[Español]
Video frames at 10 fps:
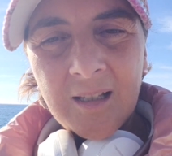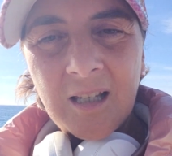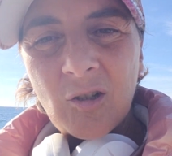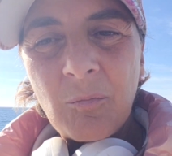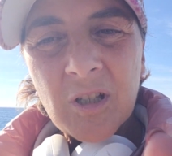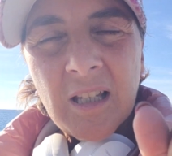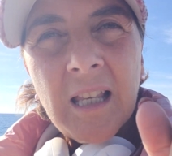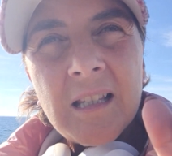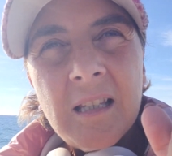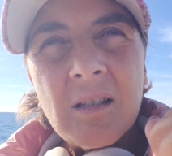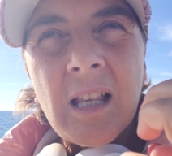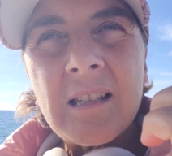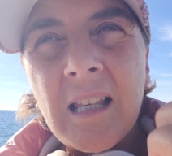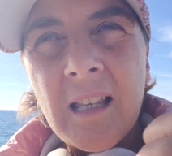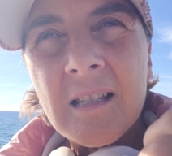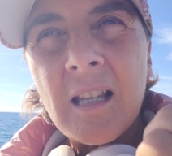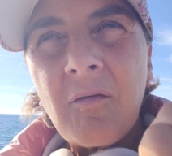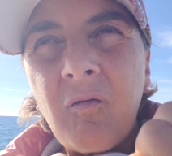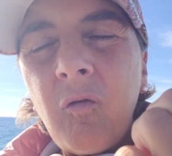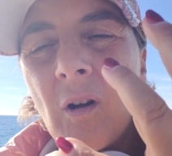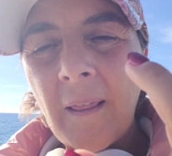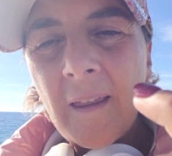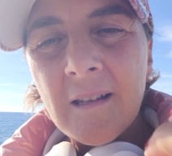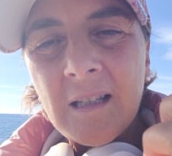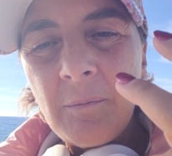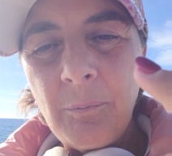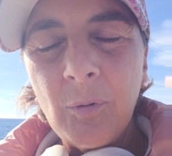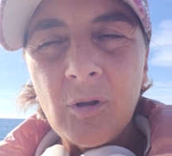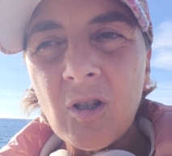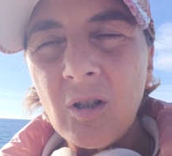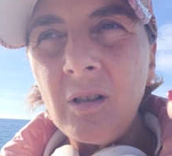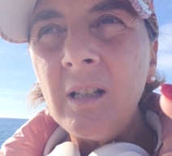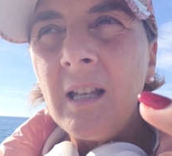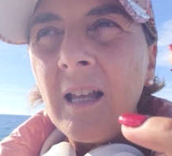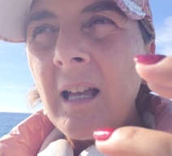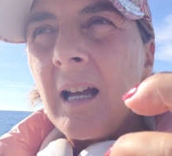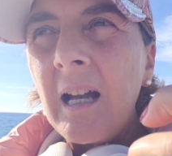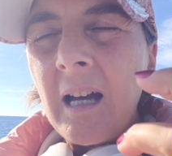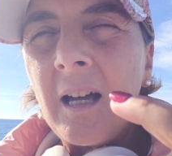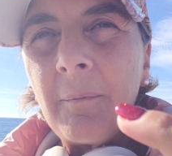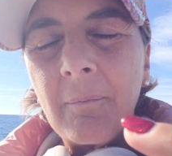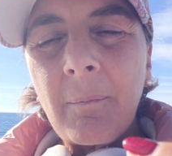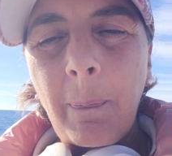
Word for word: es como ese, ese, fuerza y ese impulso a,